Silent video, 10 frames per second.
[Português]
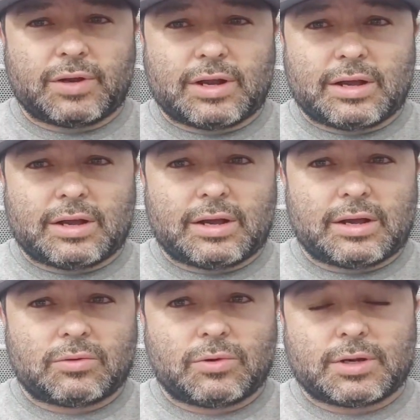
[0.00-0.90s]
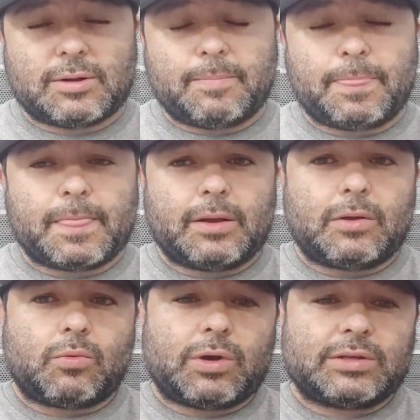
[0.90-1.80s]
falar agora
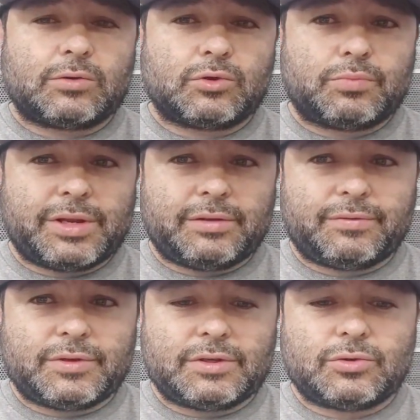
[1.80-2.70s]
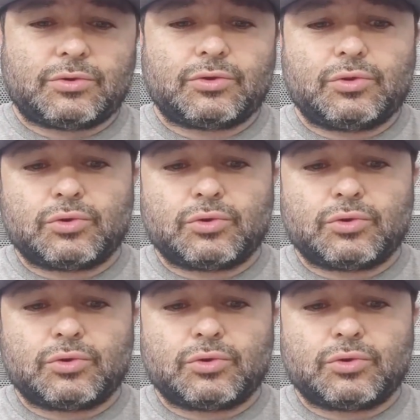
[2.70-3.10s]
quais são os benefícios